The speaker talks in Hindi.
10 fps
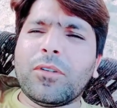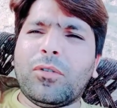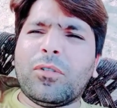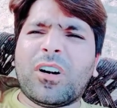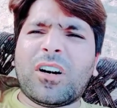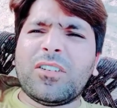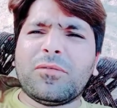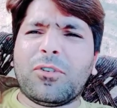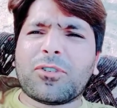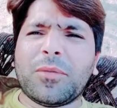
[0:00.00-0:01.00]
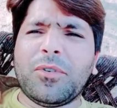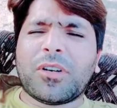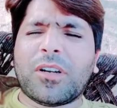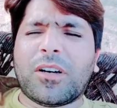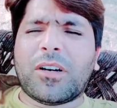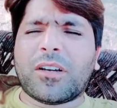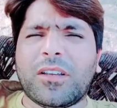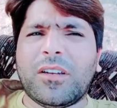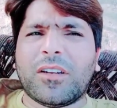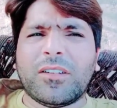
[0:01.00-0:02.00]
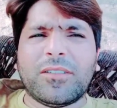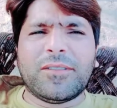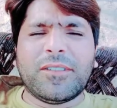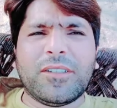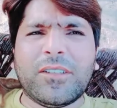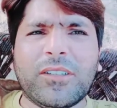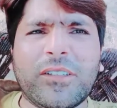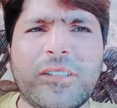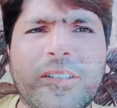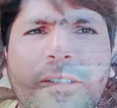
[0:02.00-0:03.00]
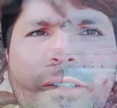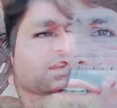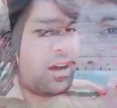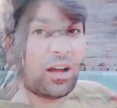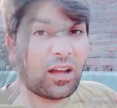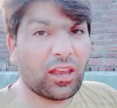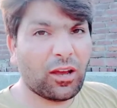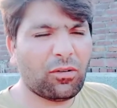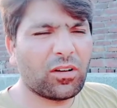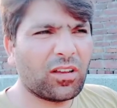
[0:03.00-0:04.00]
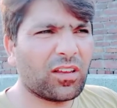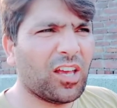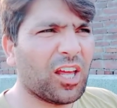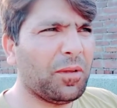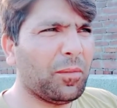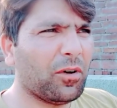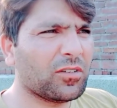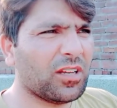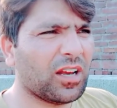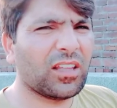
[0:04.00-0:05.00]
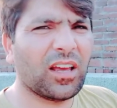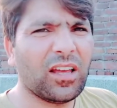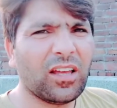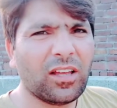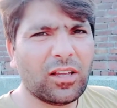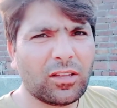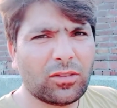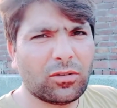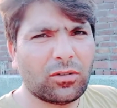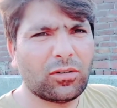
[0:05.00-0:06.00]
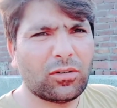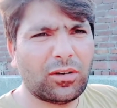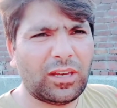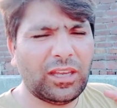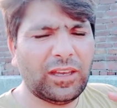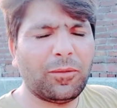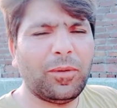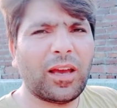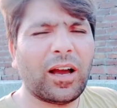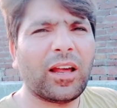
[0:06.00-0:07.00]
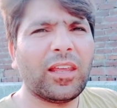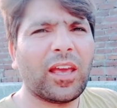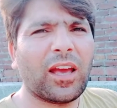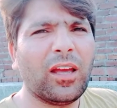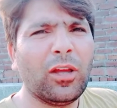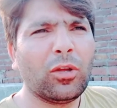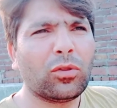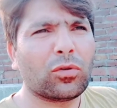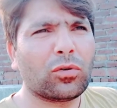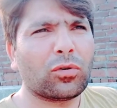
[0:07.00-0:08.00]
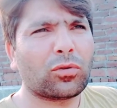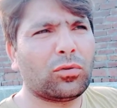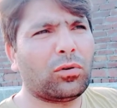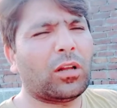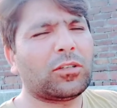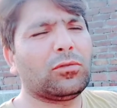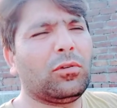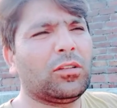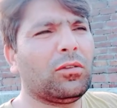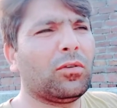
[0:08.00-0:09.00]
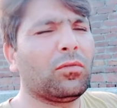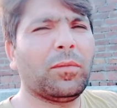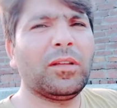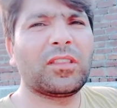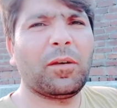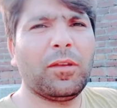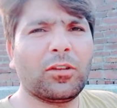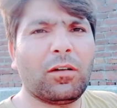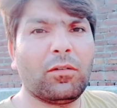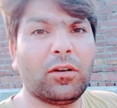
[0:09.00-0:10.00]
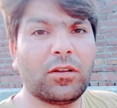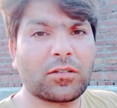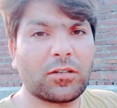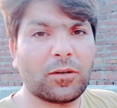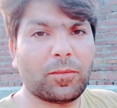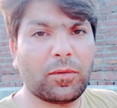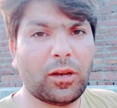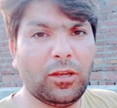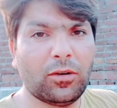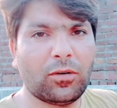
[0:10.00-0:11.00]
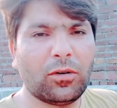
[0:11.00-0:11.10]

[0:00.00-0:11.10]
तो आज मौसम जो है ना आ ही रहा है आ गया हूँ गर्मी बहुत ज़्यादा है तो नींद भी आ रही है तो थोड़ा सा सो लेता हूँ क्योंकि भाई तबीयत जो है वो डिस्टर्ब नहीं हो